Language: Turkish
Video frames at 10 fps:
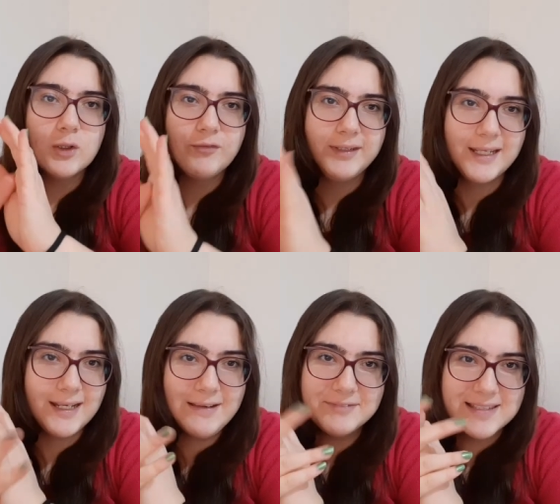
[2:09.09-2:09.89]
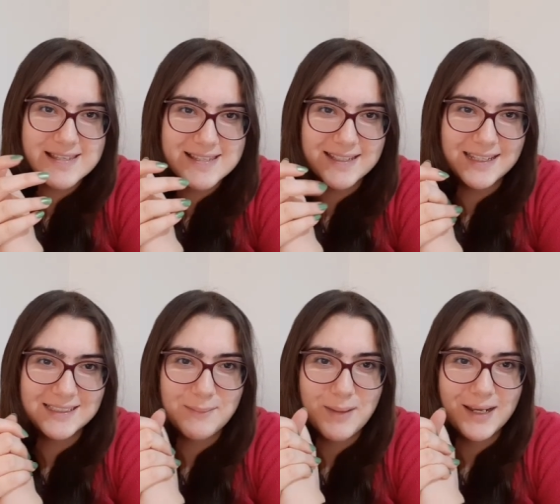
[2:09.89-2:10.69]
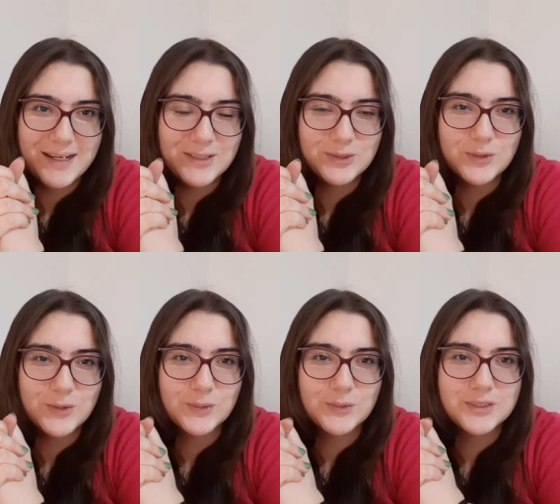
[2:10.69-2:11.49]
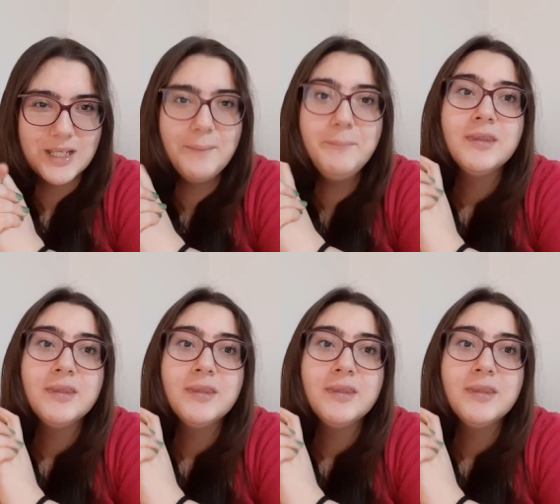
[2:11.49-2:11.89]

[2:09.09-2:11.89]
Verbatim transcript: Final haftası ile cebelleşiyor olacağım.